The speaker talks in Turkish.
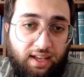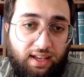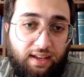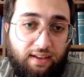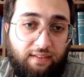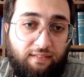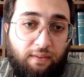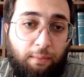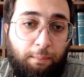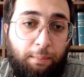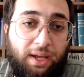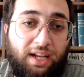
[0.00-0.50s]

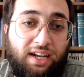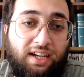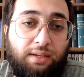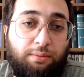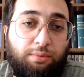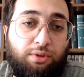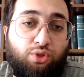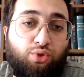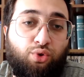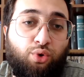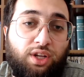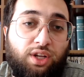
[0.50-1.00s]
ve belli
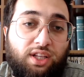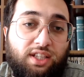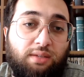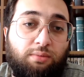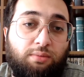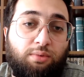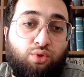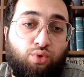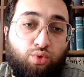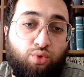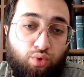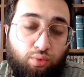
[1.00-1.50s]
bir
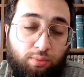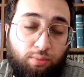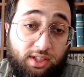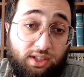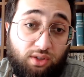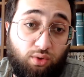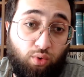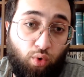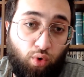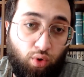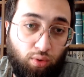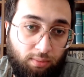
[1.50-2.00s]
yönetimin,
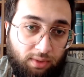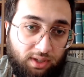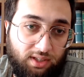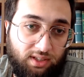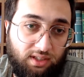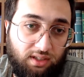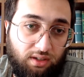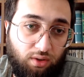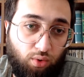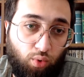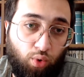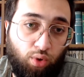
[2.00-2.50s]
hükümetin
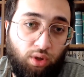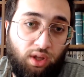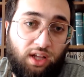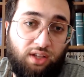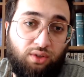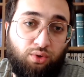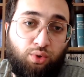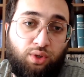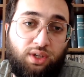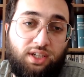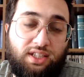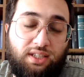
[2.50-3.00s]
olmadığı, olan
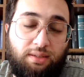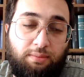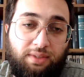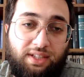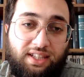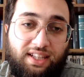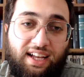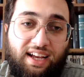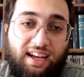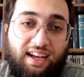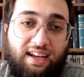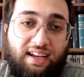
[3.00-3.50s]
yönetimin
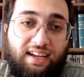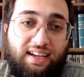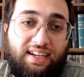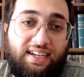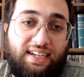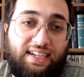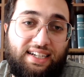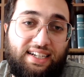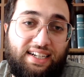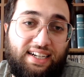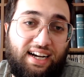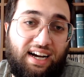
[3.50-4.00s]
de
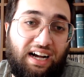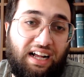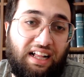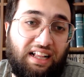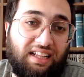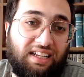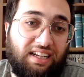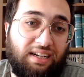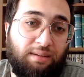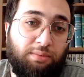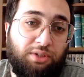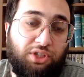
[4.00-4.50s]
e,
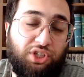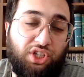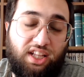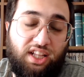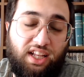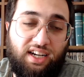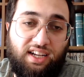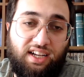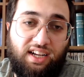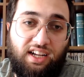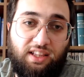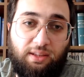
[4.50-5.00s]
halka bir
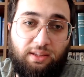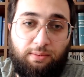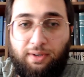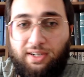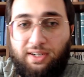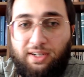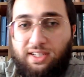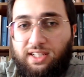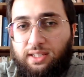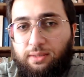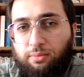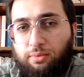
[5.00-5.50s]
şeyler
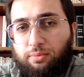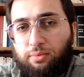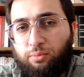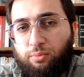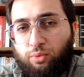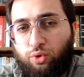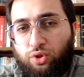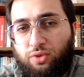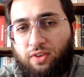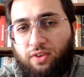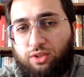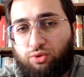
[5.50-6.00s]
katmak gibi bir
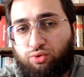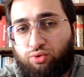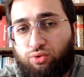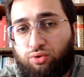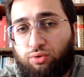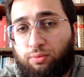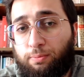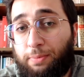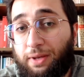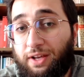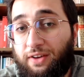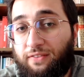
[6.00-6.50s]

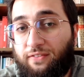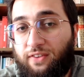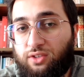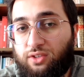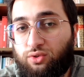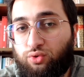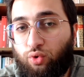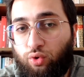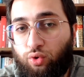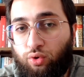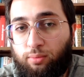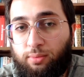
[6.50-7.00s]
motivasyonun pek
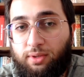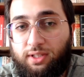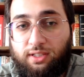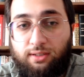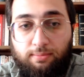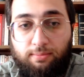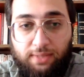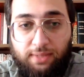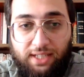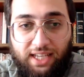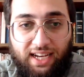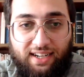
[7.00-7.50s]
fazla
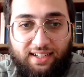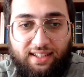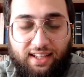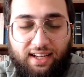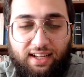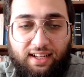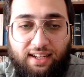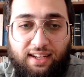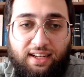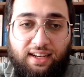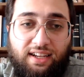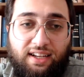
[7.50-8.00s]
olmadığı bir yerde
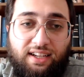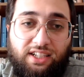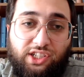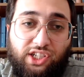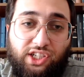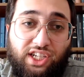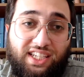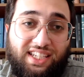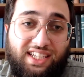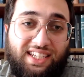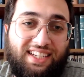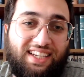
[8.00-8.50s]

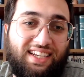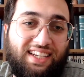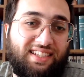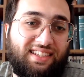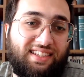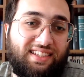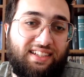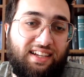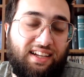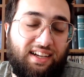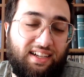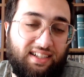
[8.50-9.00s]
çekirge
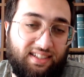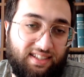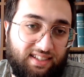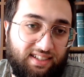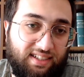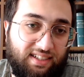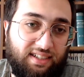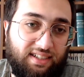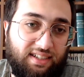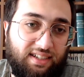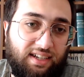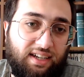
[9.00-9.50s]

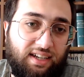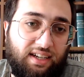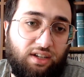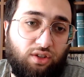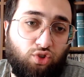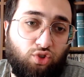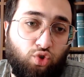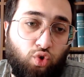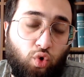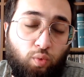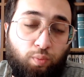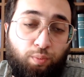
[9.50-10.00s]
istilası
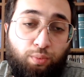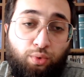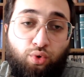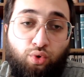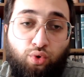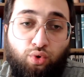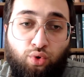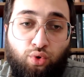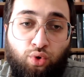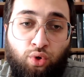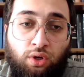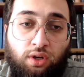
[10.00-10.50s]
çok
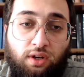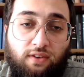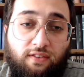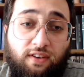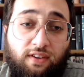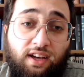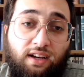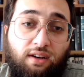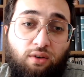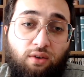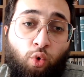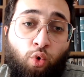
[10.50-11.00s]
büyük
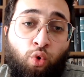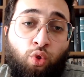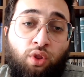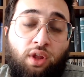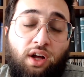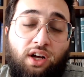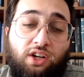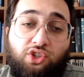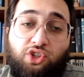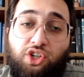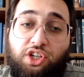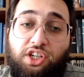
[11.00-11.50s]
ve
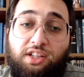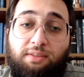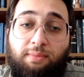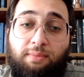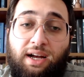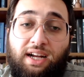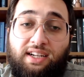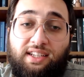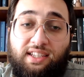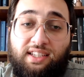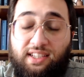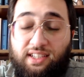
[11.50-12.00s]
onlarca yıl
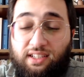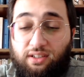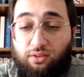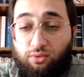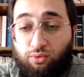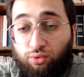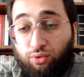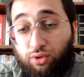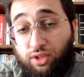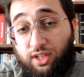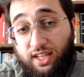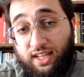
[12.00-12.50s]
belki
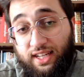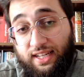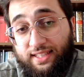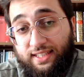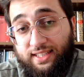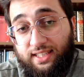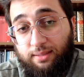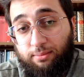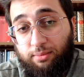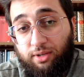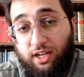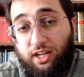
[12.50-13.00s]
ülkeye
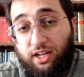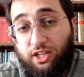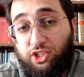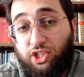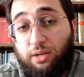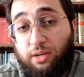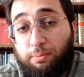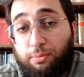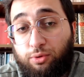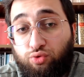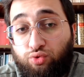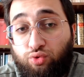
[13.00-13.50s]
etki
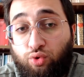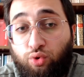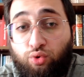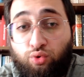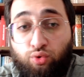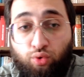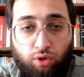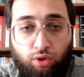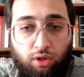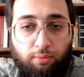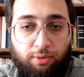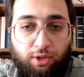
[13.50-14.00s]
bırakacak bir sorun
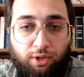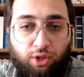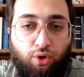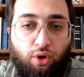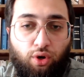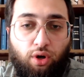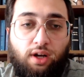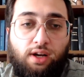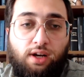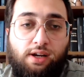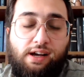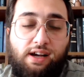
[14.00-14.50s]
olabiliyor.
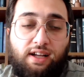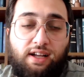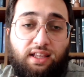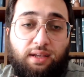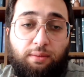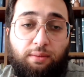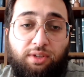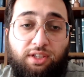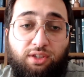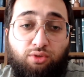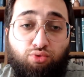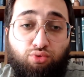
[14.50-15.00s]
Ha,
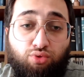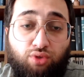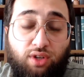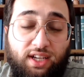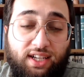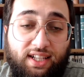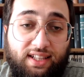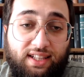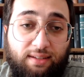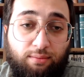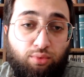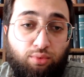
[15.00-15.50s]
tabii ki
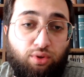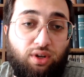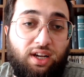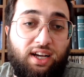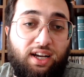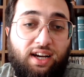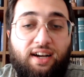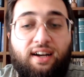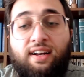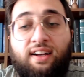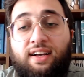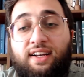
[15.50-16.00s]
sürekli
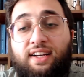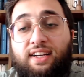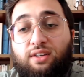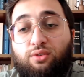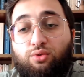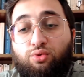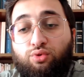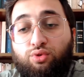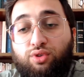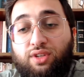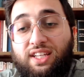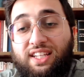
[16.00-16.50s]
buraya
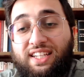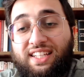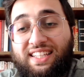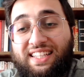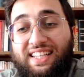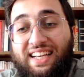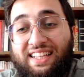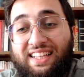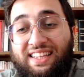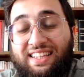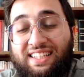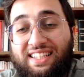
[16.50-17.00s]
ülkenin
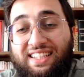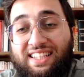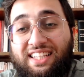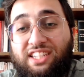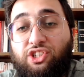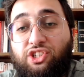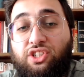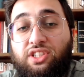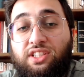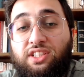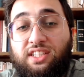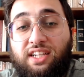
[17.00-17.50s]
kendini
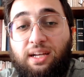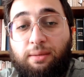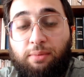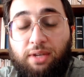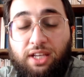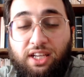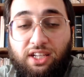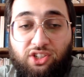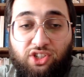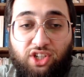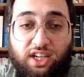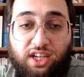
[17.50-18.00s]

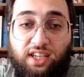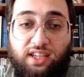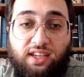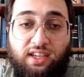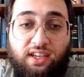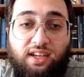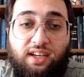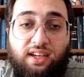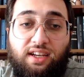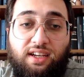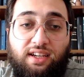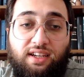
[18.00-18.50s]
geçindiremeyecek
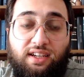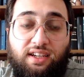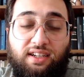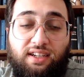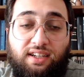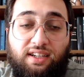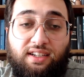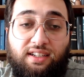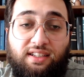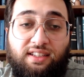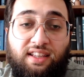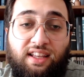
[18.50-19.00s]

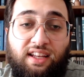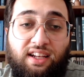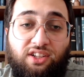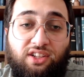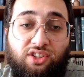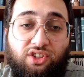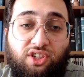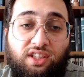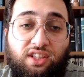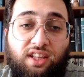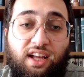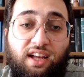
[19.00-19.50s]
e,
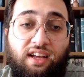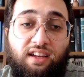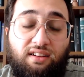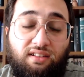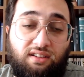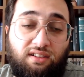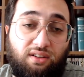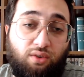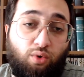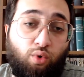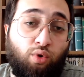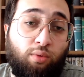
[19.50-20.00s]
derecede
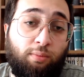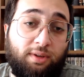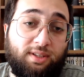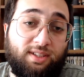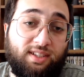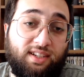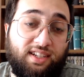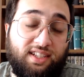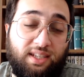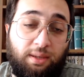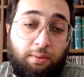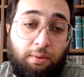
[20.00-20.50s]
e,
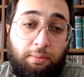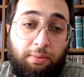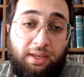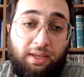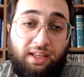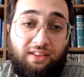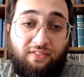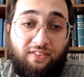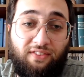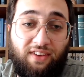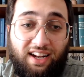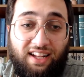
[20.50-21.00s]
olmasına
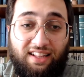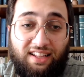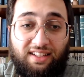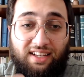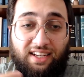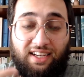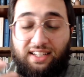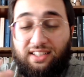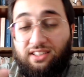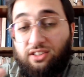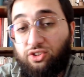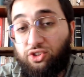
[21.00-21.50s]
sebebiyet veren
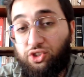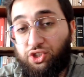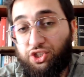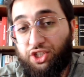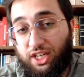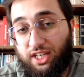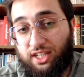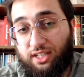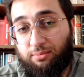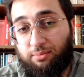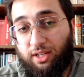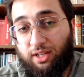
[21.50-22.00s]
dış
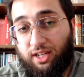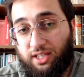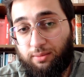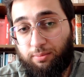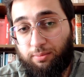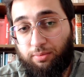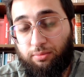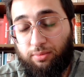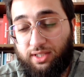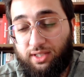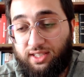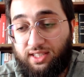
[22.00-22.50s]
yardımlar
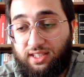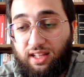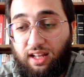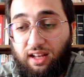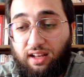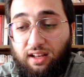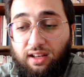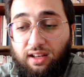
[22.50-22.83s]
yapılması da